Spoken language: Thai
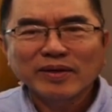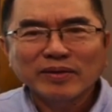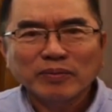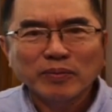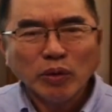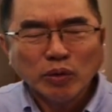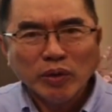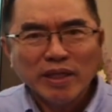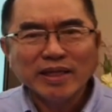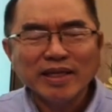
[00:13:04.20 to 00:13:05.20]
พูดคุย
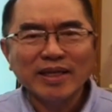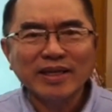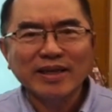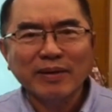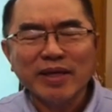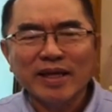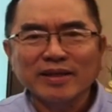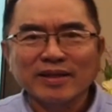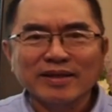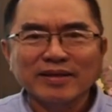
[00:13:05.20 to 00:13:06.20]
เรื่องนี้กับท่าน
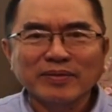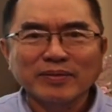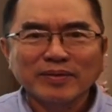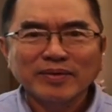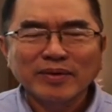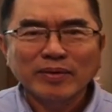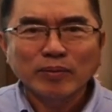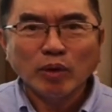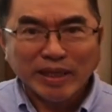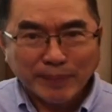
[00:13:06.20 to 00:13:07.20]
พ
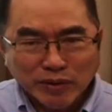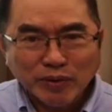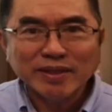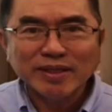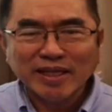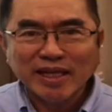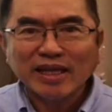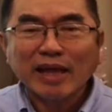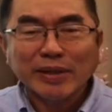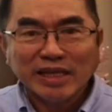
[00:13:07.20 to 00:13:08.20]
ลเอกประยุทธ์ในฐานะ
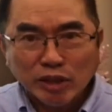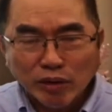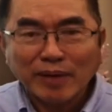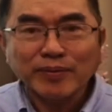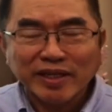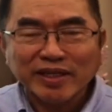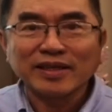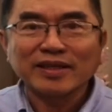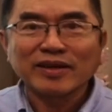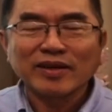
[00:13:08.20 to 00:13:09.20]
ท่านเป็นนายกรัฐมนตรี
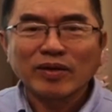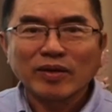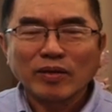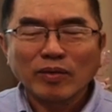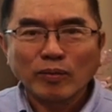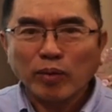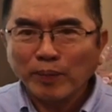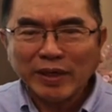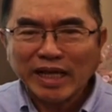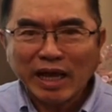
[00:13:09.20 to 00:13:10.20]
ฮะผม
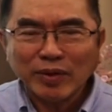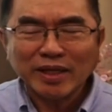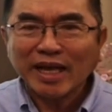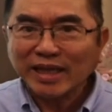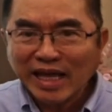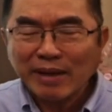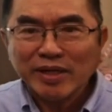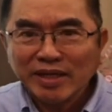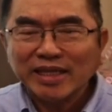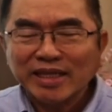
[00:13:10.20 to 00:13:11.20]
ไม่ทราบว่าท่านทราบเรื่
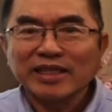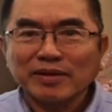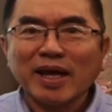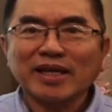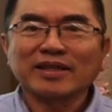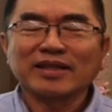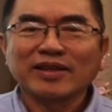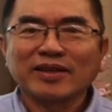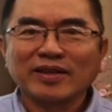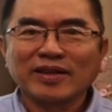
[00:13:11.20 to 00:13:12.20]
องนี้หรือไม่
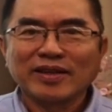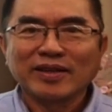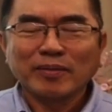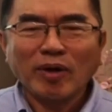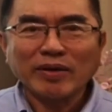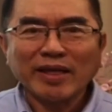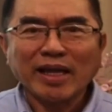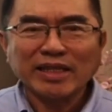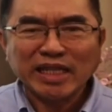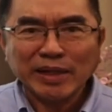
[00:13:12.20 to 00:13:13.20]
เพราะในอ
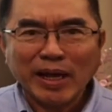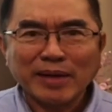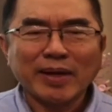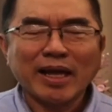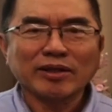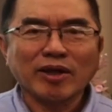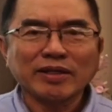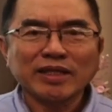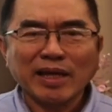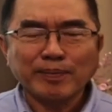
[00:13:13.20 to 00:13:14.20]
ดีตที่ผ่านมาตอน
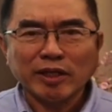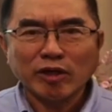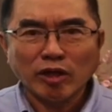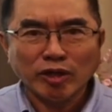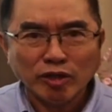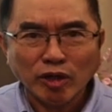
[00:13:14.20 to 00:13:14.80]
ที่ท่านเป็นคอสช